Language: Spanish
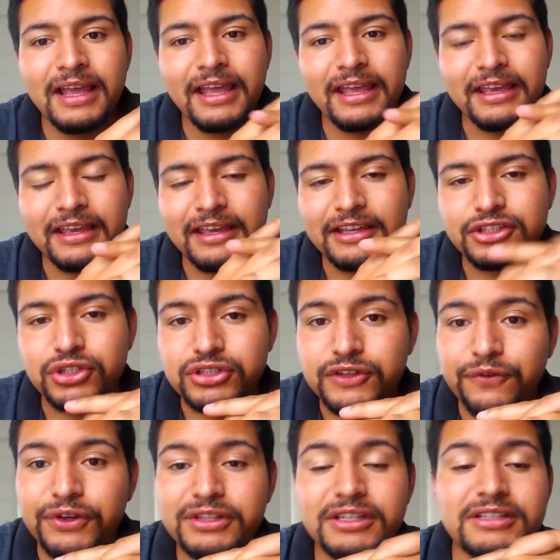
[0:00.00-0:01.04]
Y John
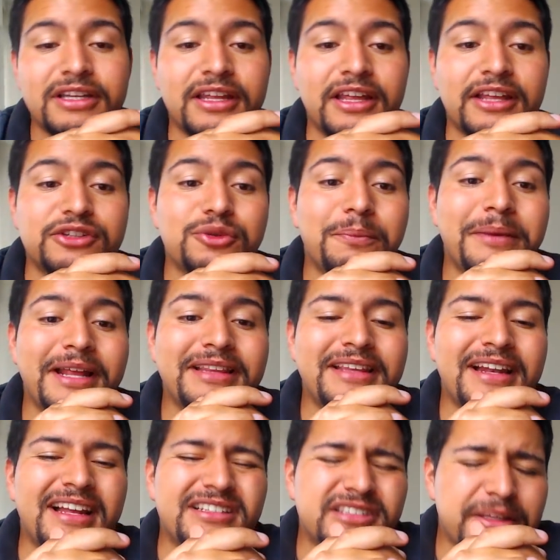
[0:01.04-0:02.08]
Cifuentes estaría de
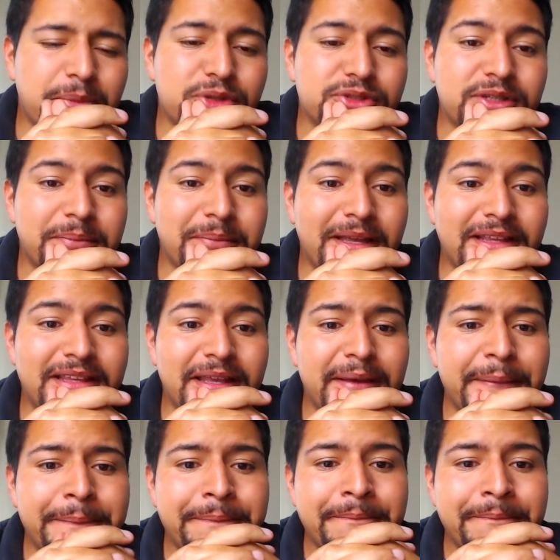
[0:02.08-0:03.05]
suplente, lastimosamente.